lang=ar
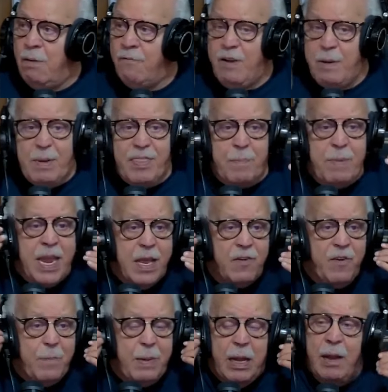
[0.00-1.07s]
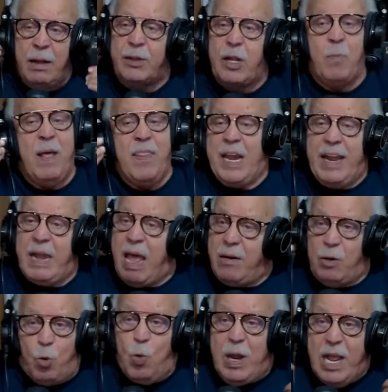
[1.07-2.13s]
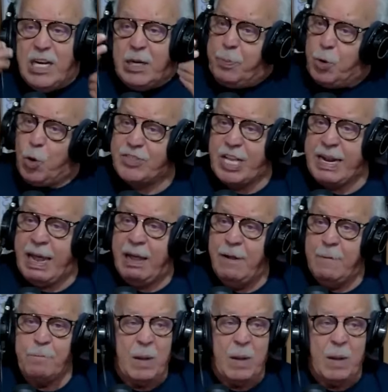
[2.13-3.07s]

فما ضمير فما تو مثلا هنقولها لك بكل صراحه